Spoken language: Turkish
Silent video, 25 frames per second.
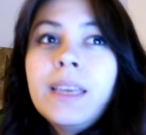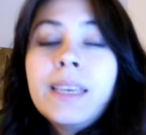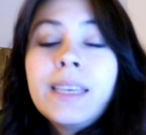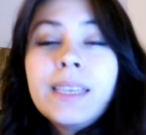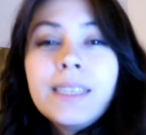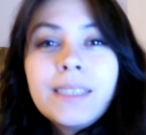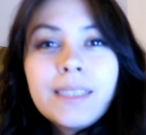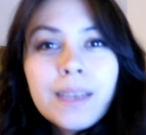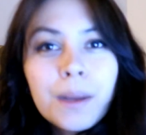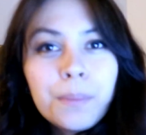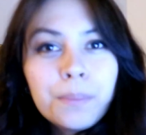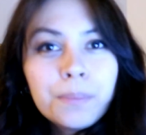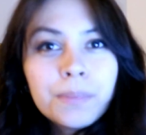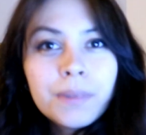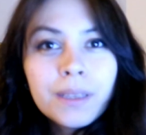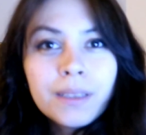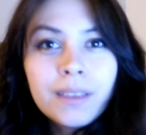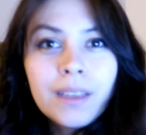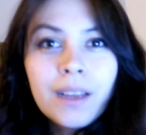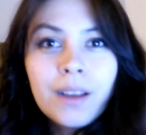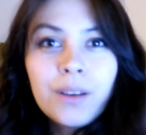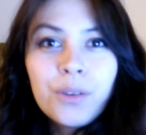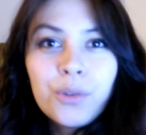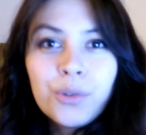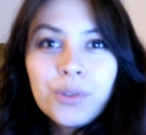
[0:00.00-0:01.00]
Kitapta
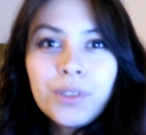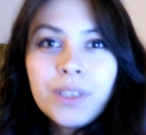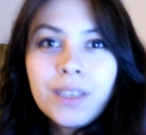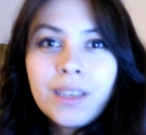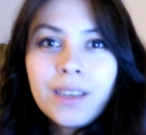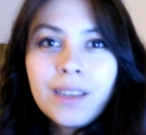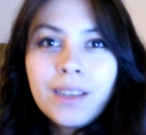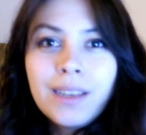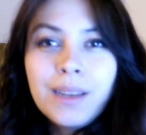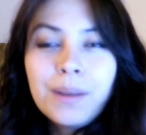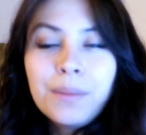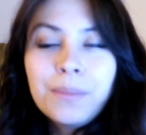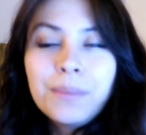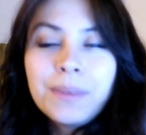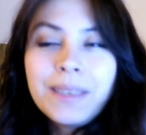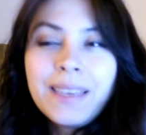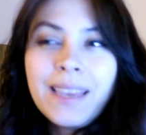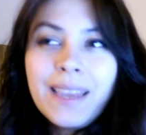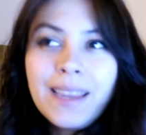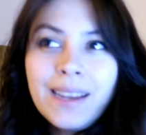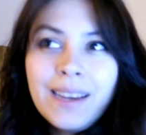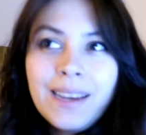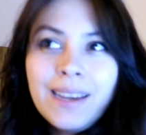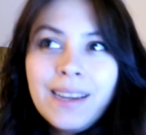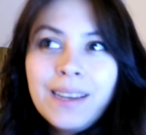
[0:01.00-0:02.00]
da o şekilde
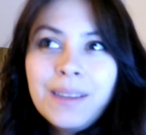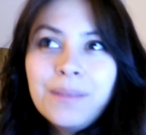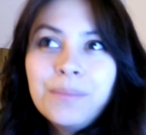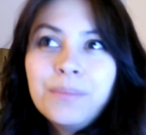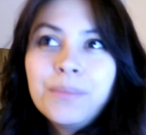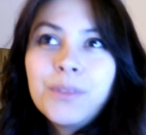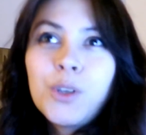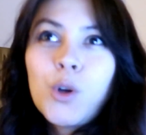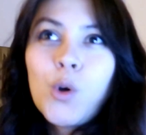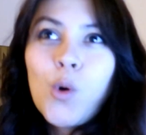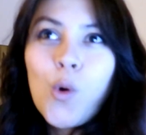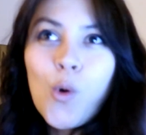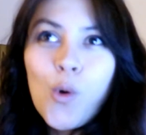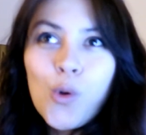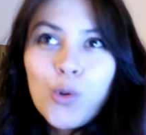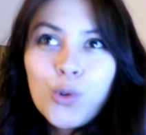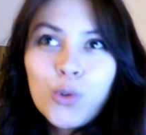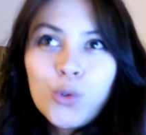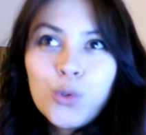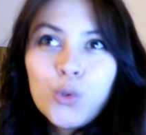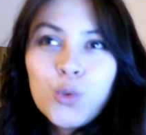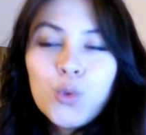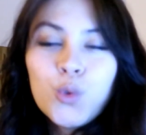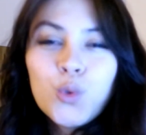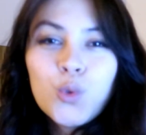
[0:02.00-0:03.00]
gerilim,
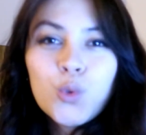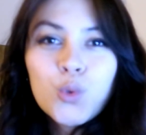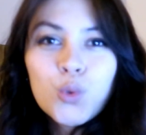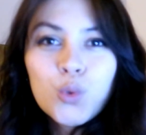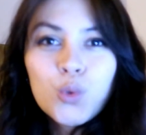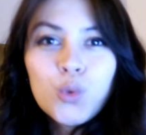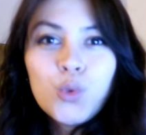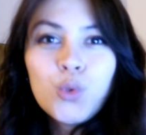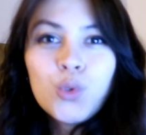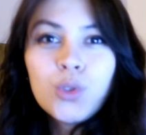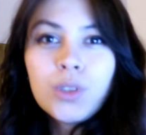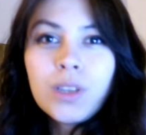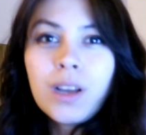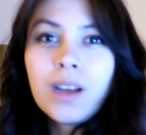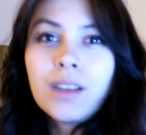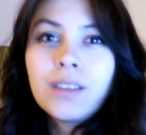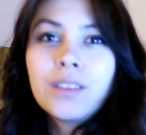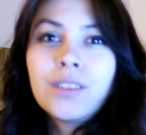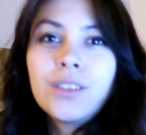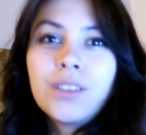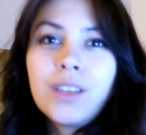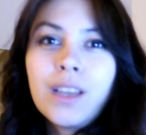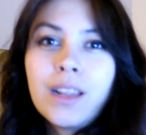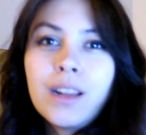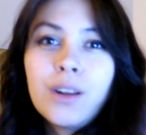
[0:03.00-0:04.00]
korku, suç
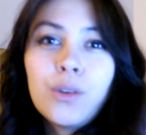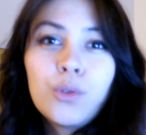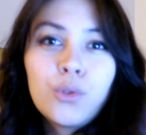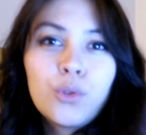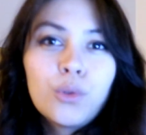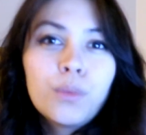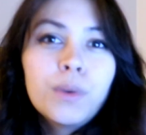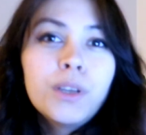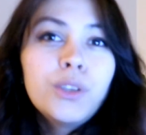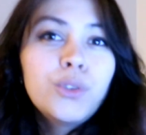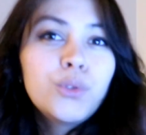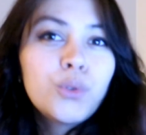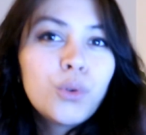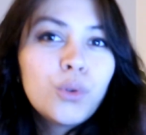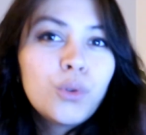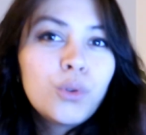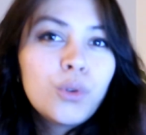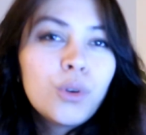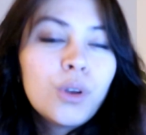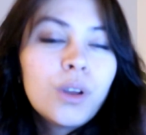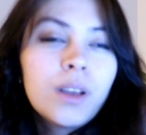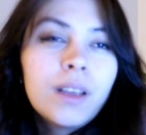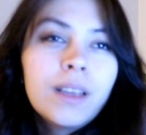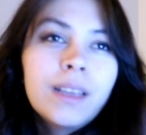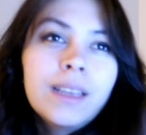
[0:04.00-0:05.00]
tarzı şeyler okumayı çok
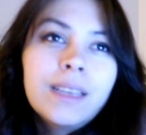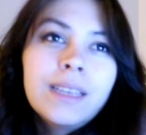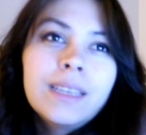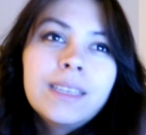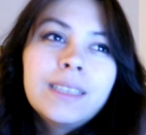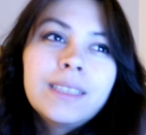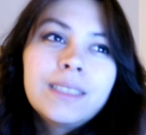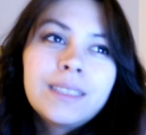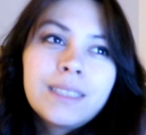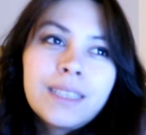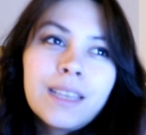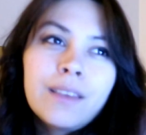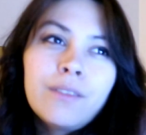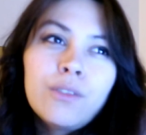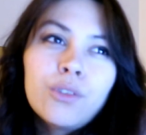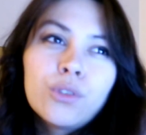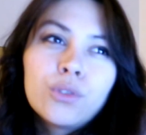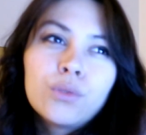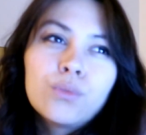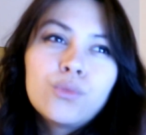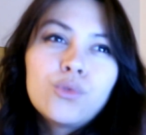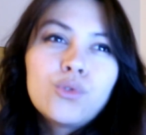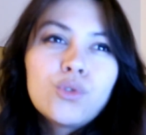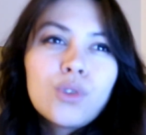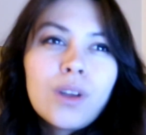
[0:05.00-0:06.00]

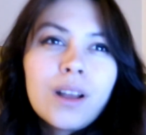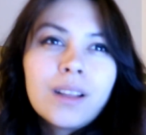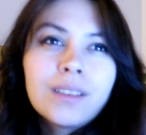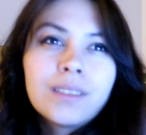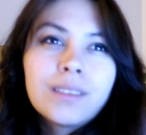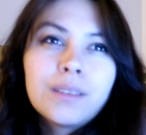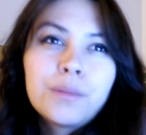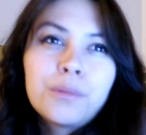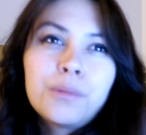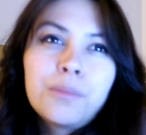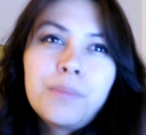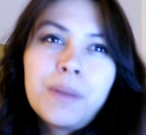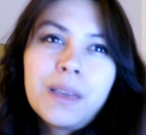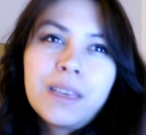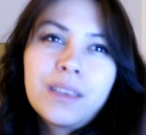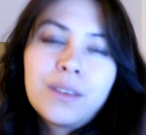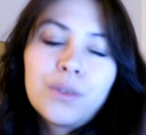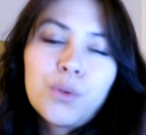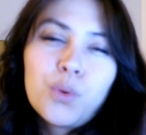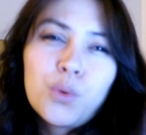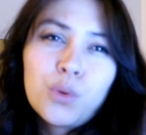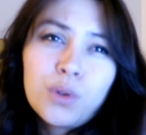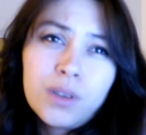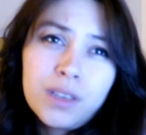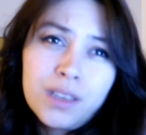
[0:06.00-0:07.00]
seviyordum. Şu an tabii pek
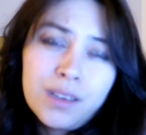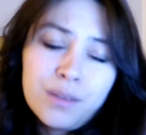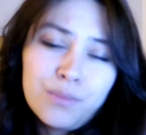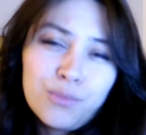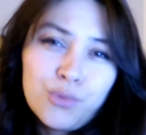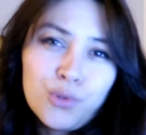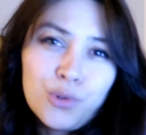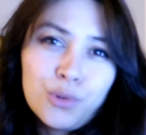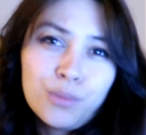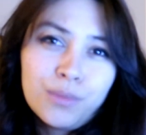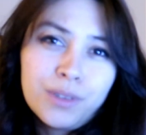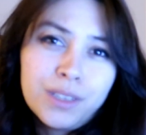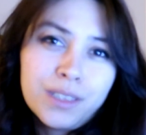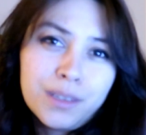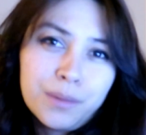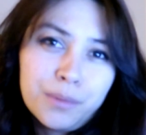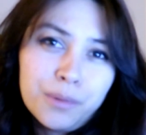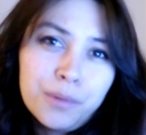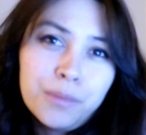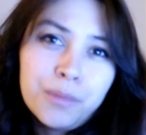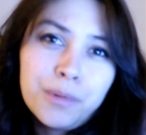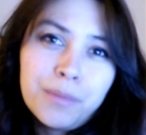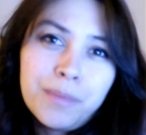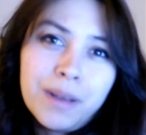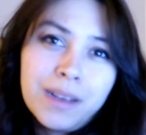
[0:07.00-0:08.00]
okuyamıyorum kitabı
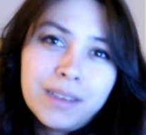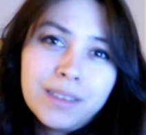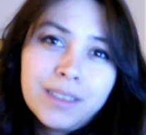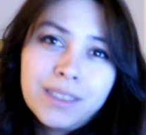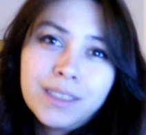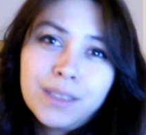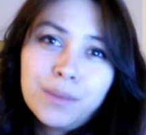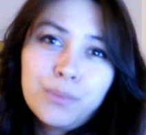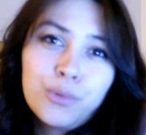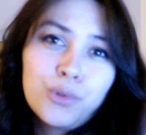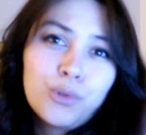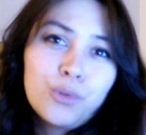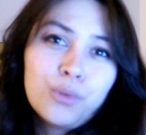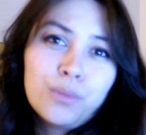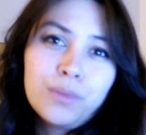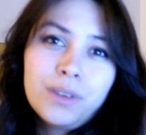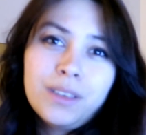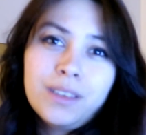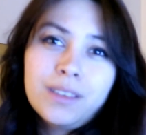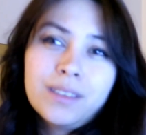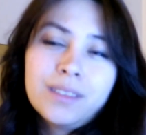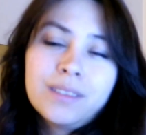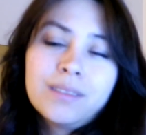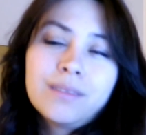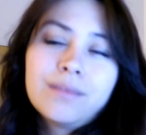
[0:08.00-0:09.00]
ama ben kitap
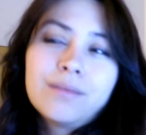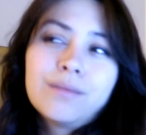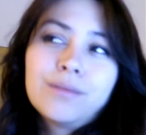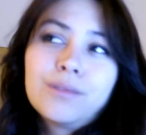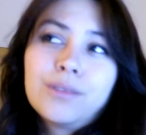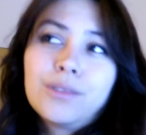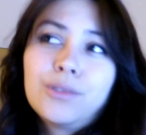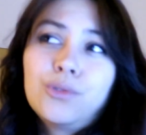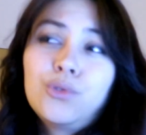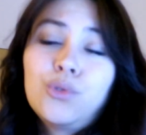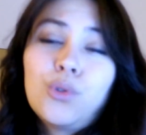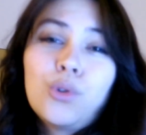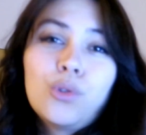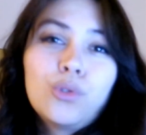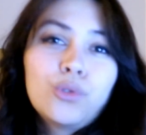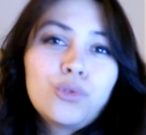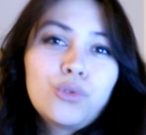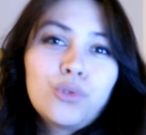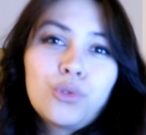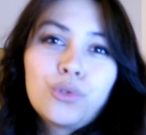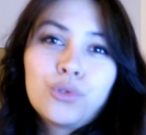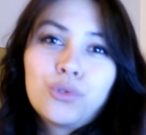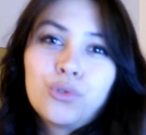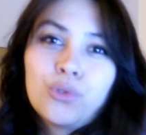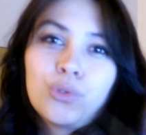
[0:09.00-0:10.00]
okumayı çok
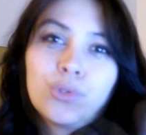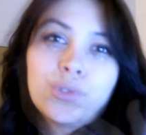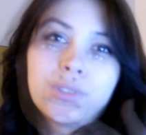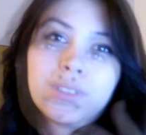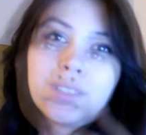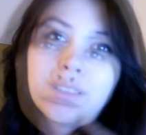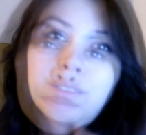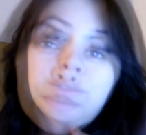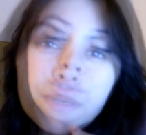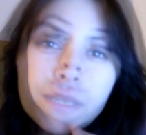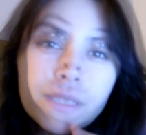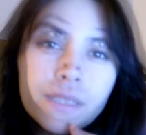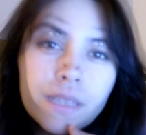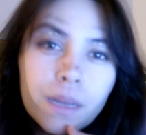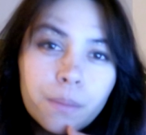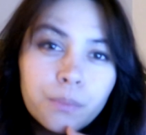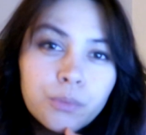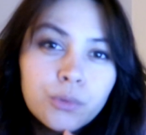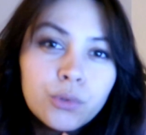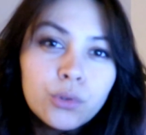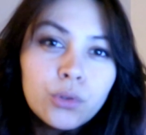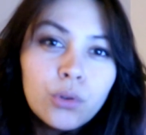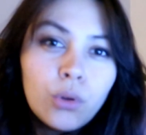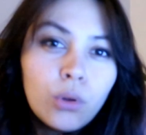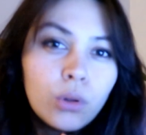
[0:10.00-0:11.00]
çok çok yani seviyordum. Hem
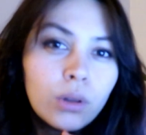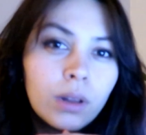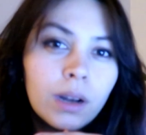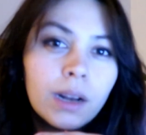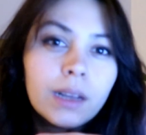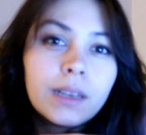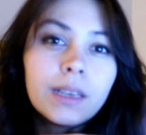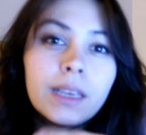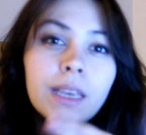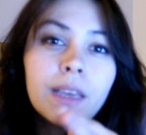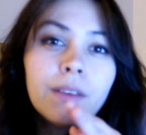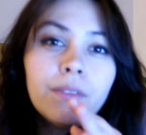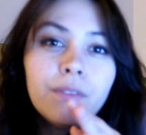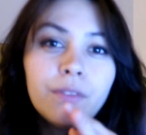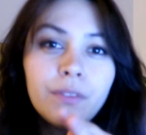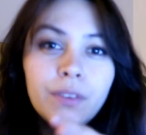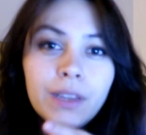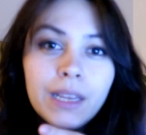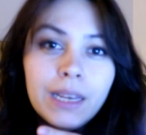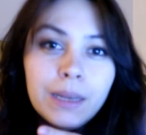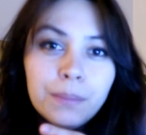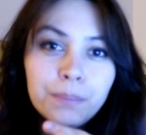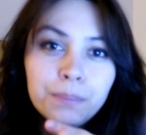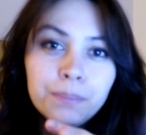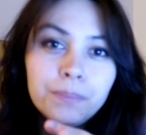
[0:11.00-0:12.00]
kitap türü olarak hem
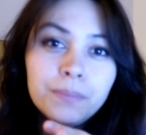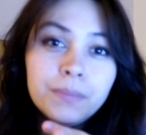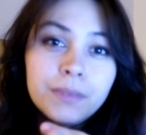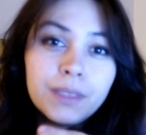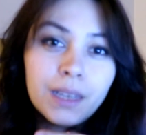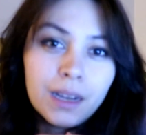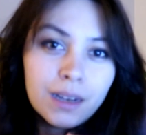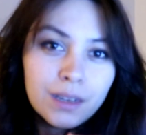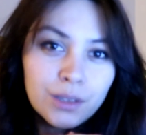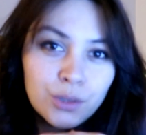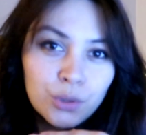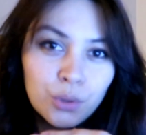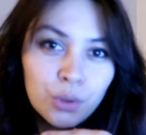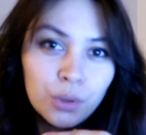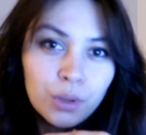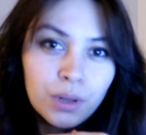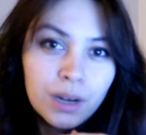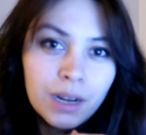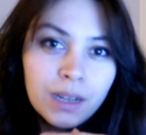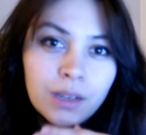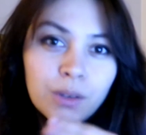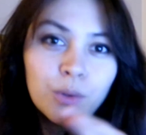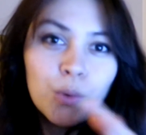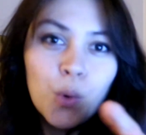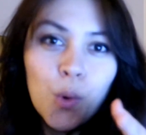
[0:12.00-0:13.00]
film tarzı
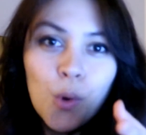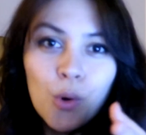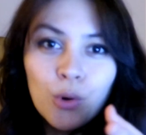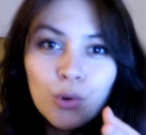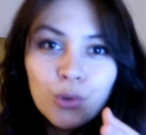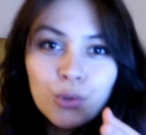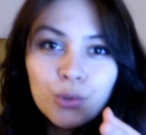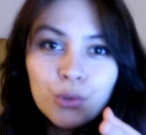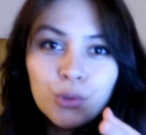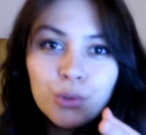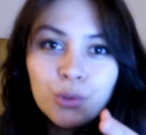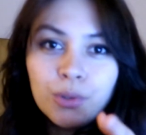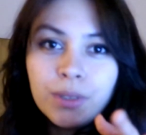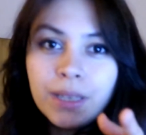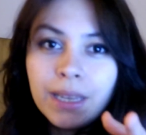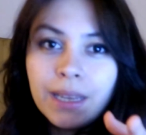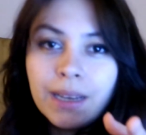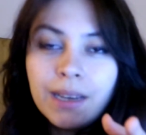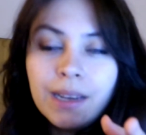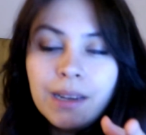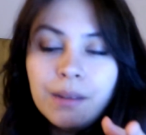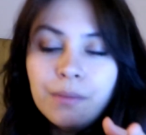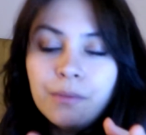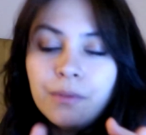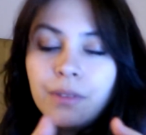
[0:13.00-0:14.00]
olarak korku,
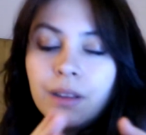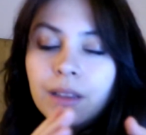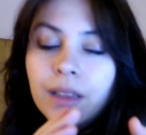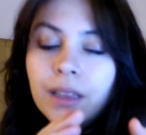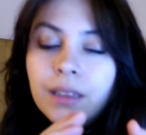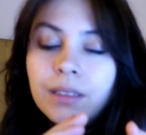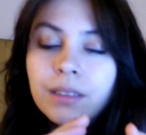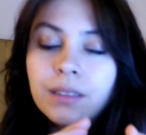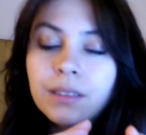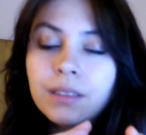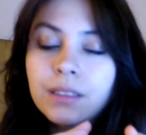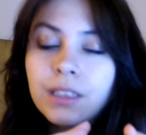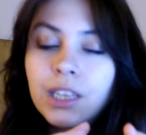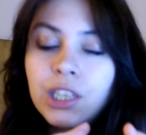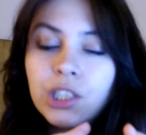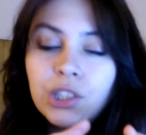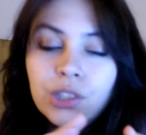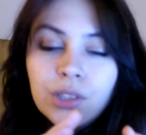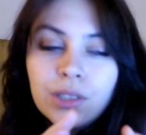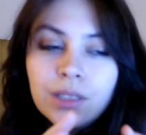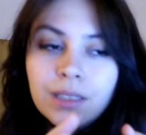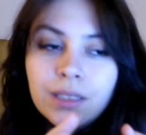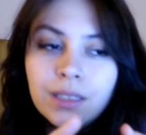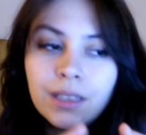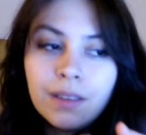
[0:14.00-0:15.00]
gerilim falan
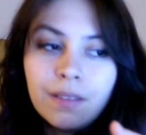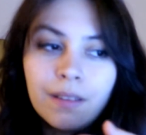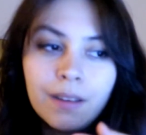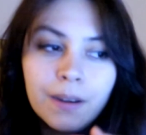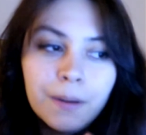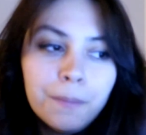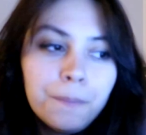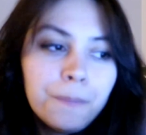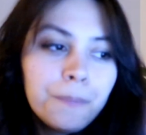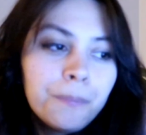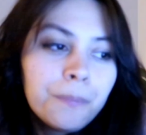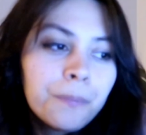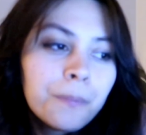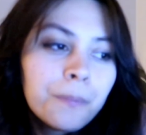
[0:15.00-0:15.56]
Aşırı severim.